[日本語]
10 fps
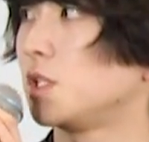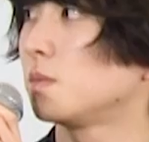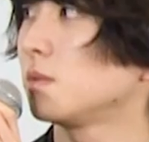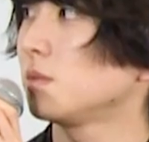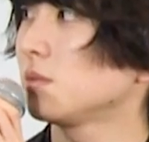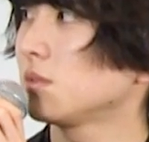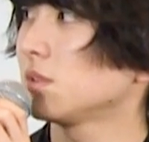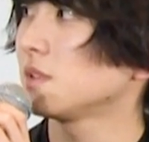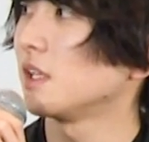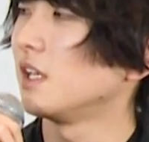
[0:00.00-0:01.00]
自
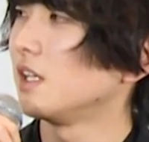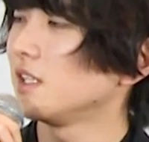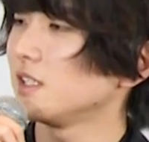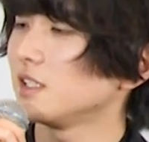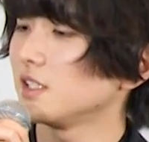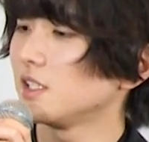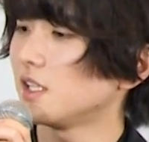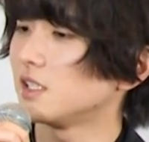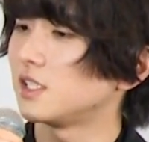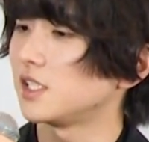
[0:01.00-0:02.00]
分
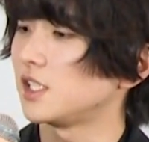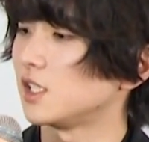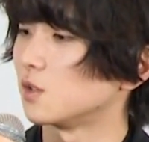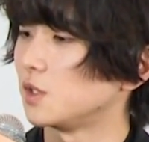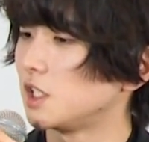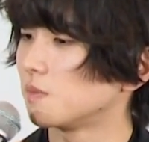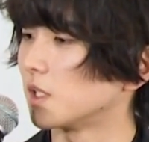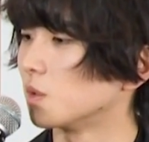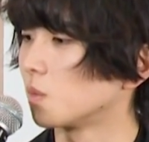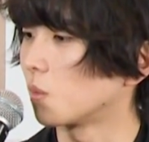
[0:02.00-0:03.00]
が自身の一
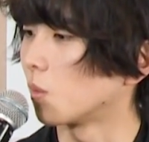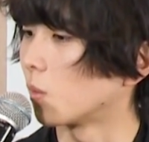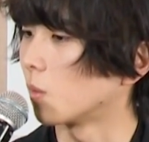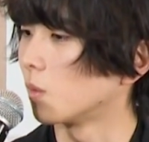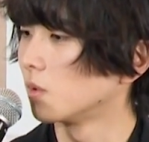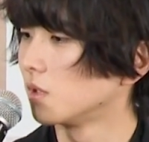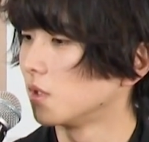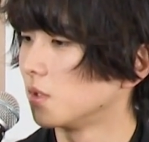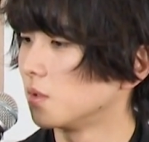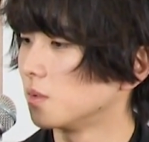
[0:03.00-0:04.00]
番のこ
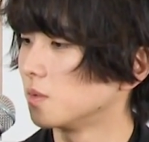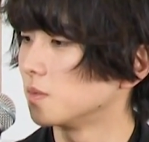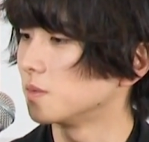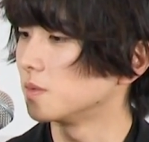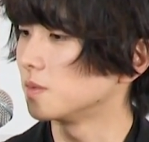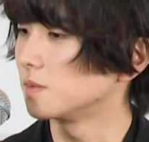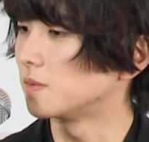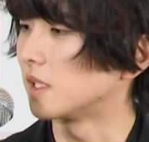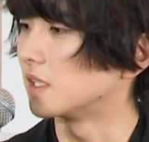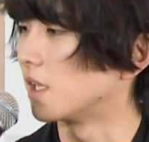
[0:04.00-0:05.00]
う
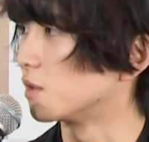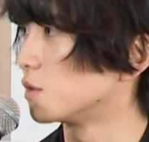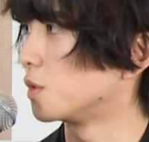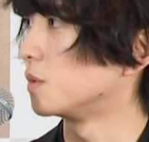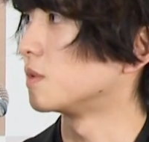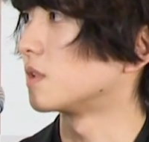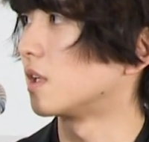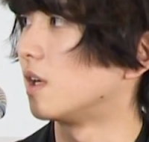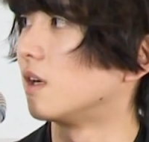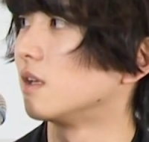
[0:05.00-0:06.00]
ファンであるという
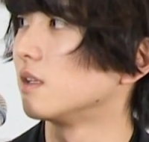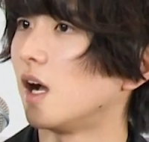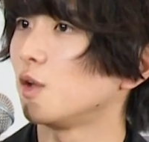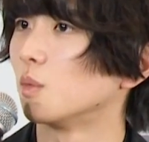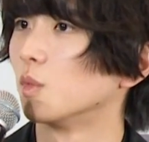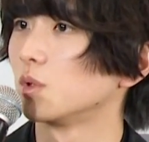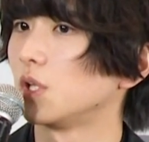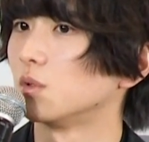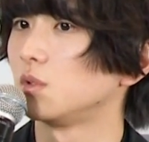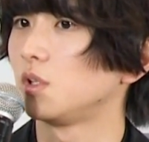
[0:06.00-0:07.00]
か、愛を持っ
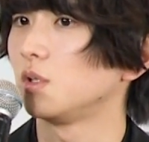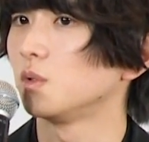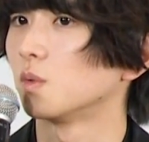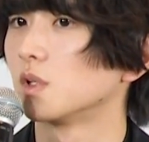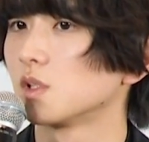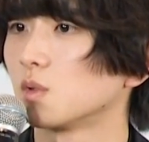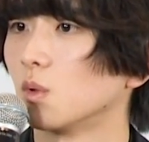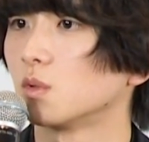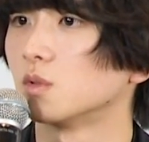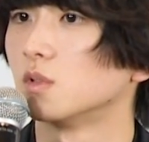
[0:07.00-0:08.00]
てるっていうのはす
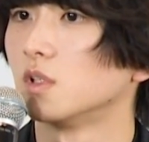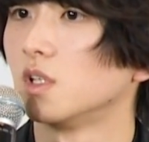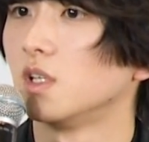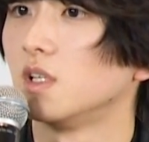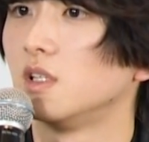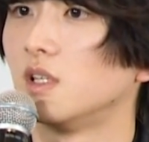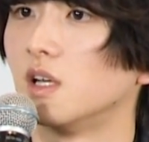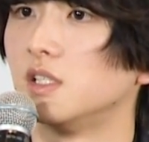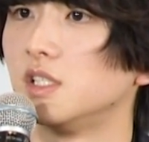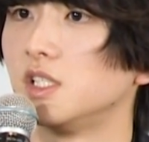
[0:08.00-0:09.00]
ごく
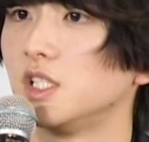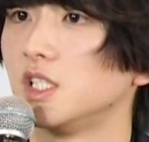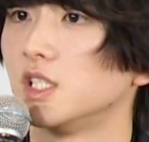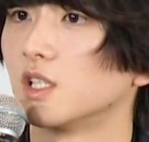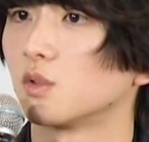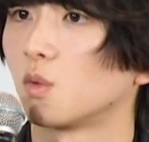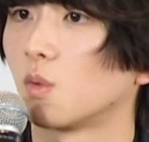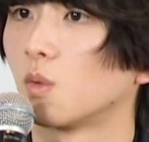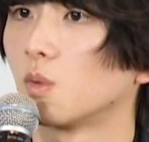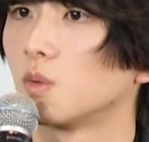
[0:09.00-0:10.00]
大事
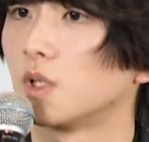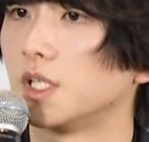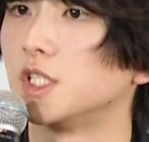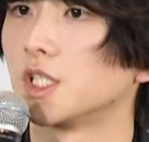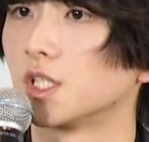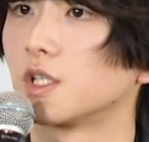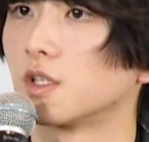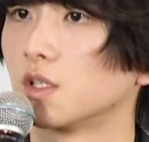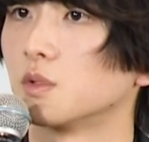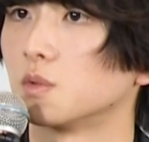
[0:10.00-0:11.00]
じゃない
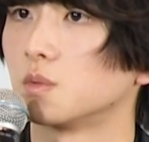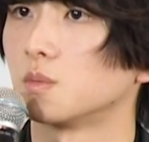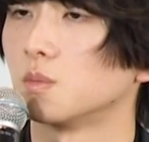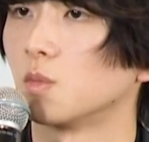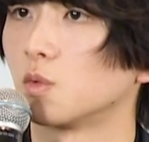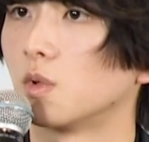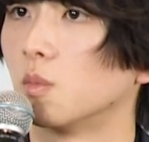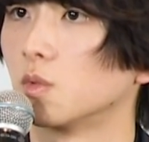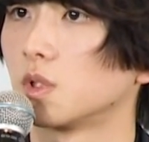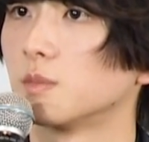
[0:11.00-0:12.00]
かなと僕は
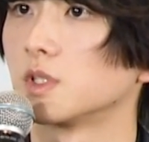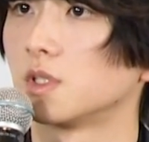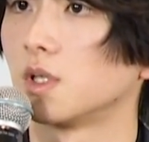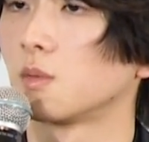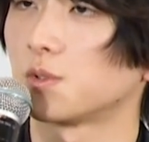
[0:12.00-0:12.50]
思ってますね。